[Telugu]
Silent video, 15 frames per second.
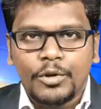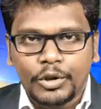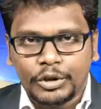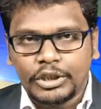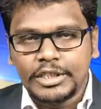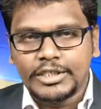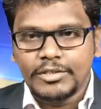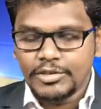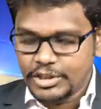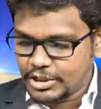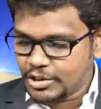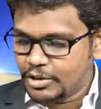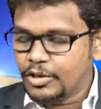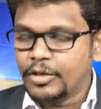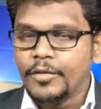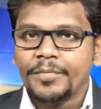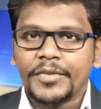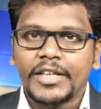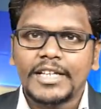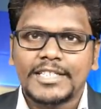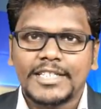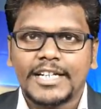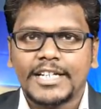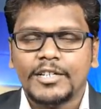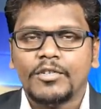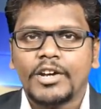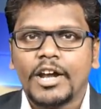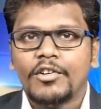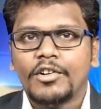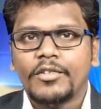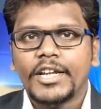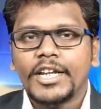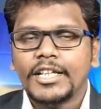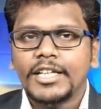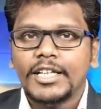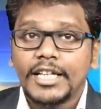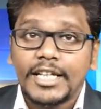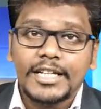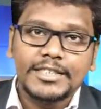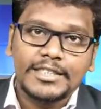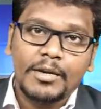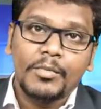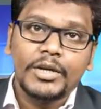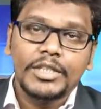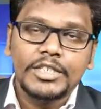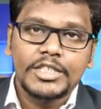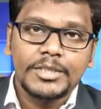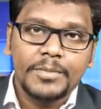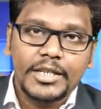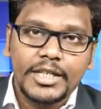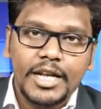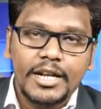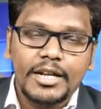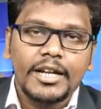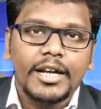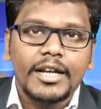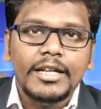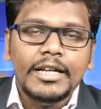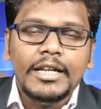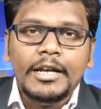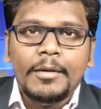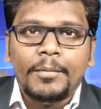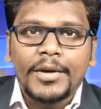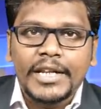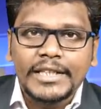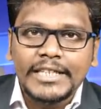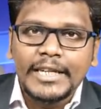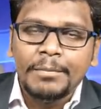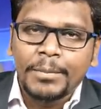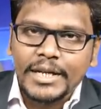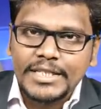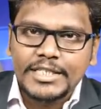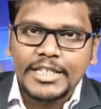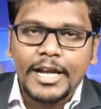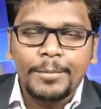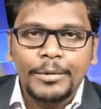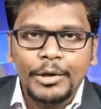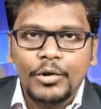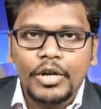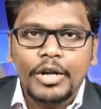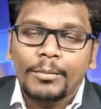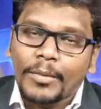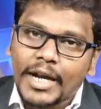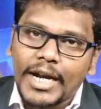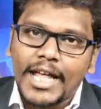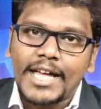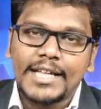కొత్త సంవత్సరంలో ఈ చట్టం రావడం అనేది దీనికి సంబంధించి ప్రధానంగా ప్రతి బస్ స్టాప్లో ఒక మహిళా